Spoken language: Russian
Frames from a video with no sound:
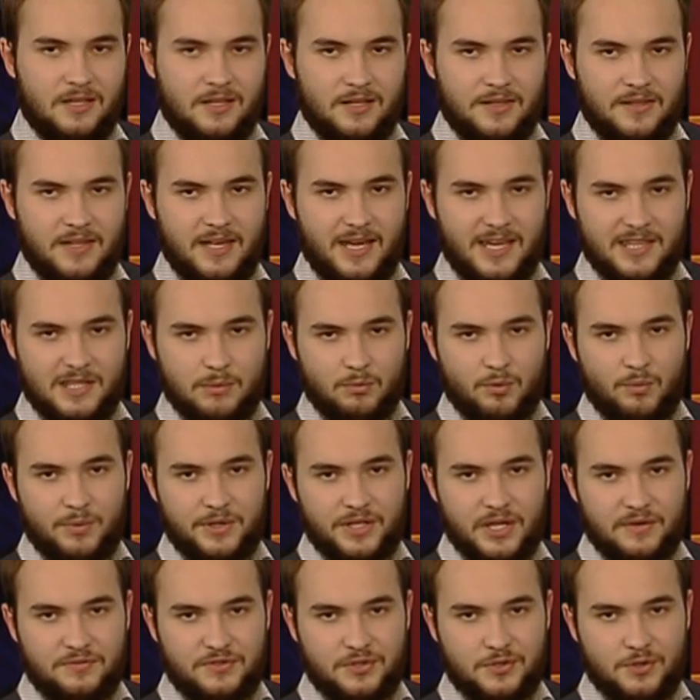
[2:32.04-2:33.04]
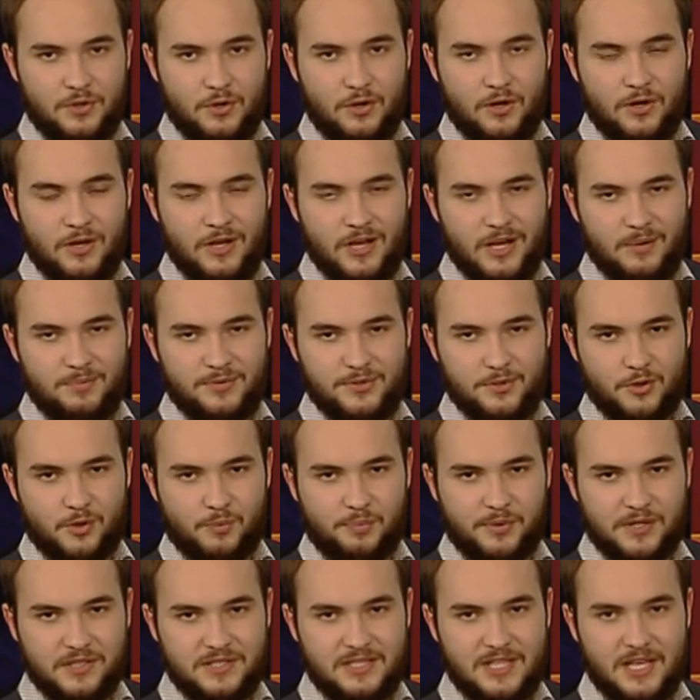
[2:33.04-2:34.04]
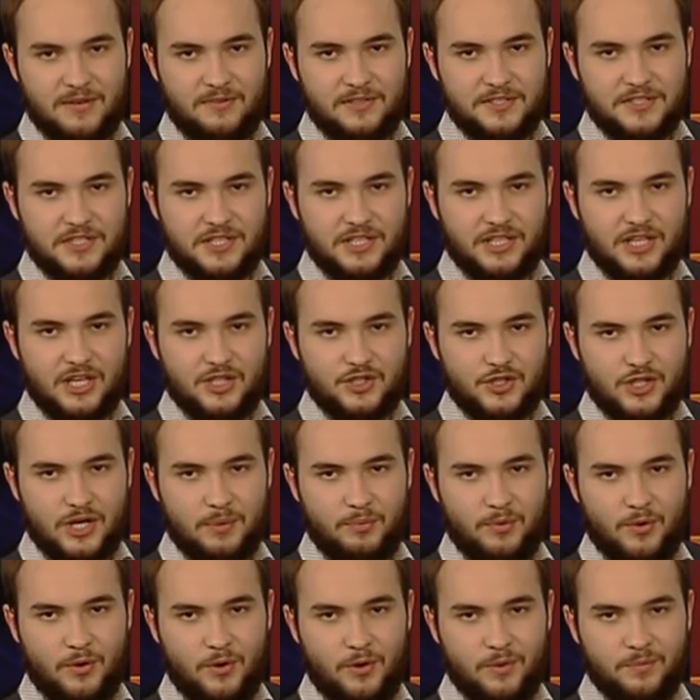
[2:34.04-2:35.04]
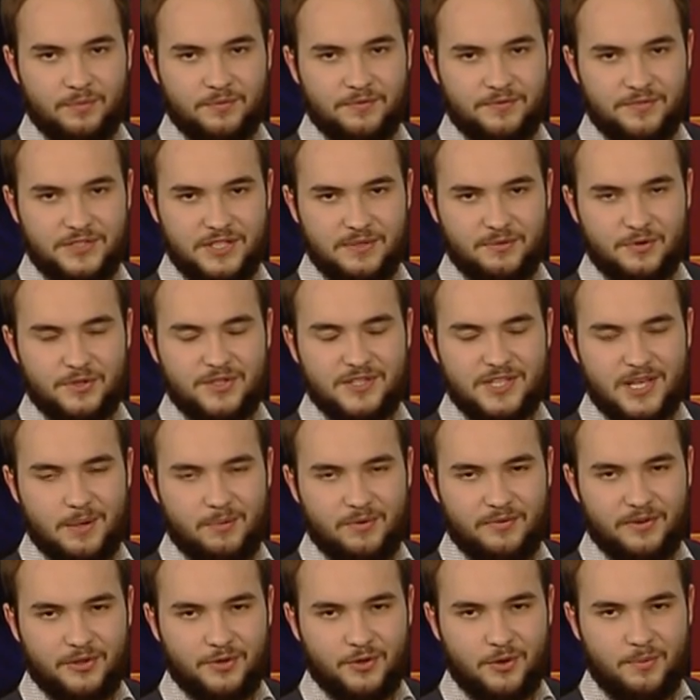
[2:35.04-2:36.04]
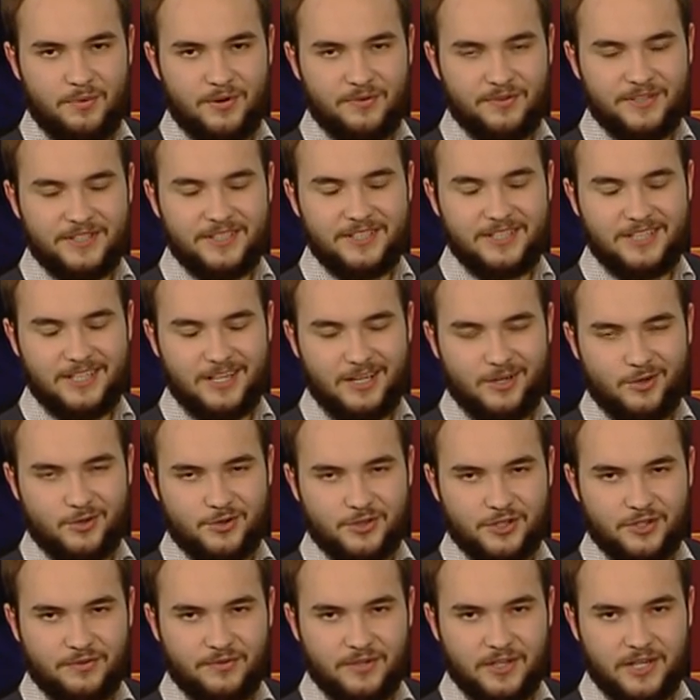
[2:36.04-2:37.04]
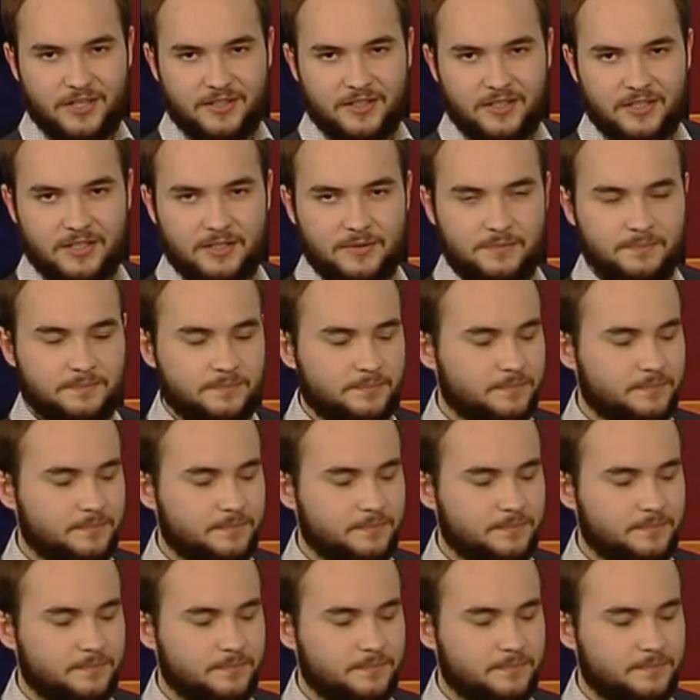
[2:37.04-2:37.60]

На этом у меня все. Обзор представил Сергей Шрамко. Всего самого доброго и хороших выходных.